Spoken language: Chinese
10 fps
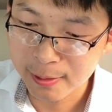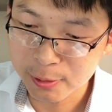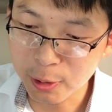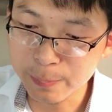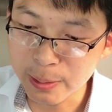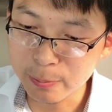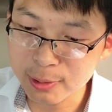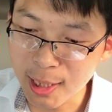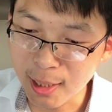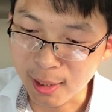都比不
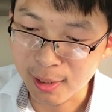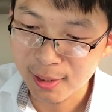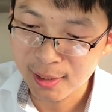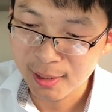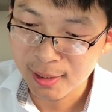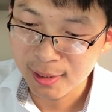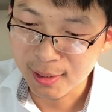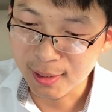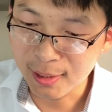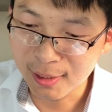上
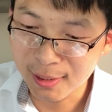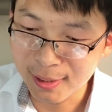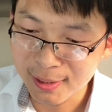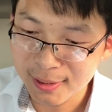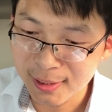啊！